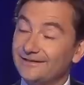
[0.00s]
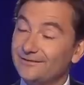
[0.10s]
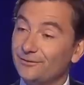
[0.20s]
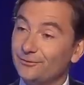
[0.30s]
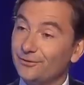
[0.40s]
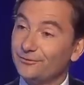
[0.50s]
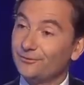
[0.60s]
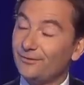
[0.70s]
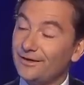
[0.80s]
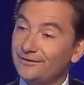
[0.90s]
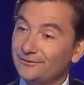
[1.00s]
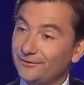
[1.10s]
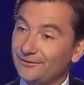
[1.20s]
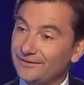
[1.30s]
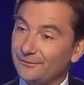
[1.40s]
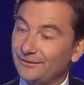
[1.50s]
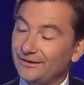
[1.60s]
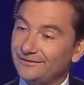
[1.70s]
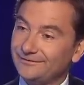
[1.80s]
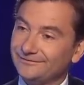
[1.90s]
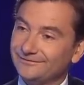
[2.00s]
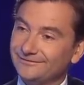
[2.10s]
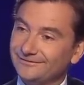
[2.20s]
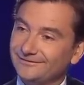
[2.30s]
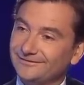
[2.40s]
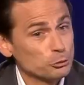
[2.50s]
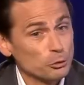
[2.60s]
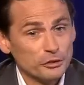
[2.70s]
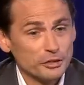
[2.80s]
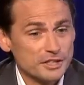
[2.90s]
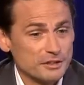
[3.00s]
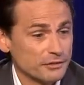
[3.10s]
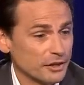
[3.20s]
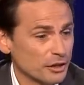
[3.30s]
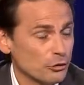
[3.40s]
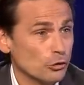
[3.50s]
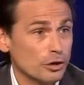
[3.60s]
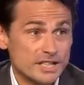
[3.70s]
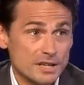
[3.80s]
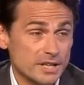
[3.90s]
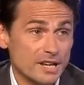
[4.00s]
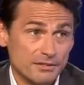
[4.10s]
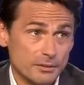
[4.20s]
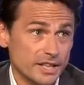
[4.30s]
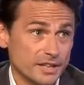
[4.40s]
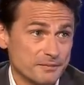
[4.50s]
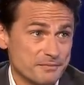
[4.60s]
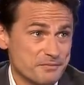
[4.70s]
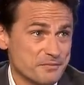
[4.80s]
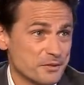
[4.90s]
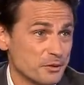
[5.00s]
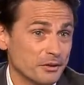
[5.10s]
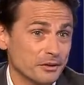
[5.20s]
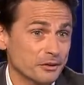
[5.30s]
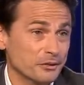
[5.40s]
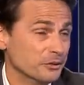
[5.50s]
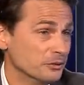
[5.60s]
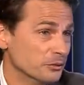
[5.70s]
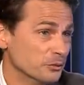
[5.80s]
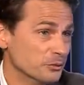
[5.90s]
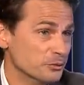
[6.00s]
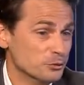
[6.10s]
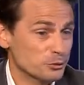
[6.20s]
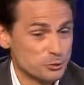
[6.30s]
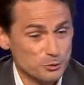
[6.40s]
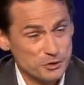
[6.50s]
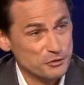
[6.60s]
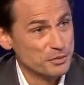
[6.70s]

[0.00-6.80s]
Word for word: question, en dehors du droit, en dehors des affaires En du droit, en dehors des affaires, euh, les amis, la famille. Hein. Euh, je cultive